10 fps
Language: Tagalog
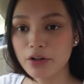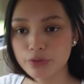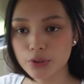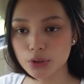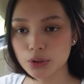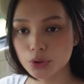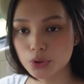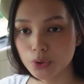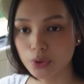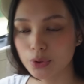After ko
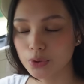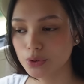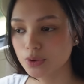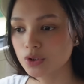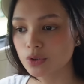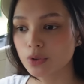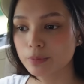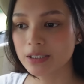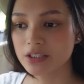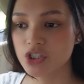doon, gusto ko
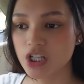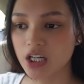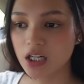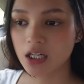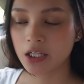mag-check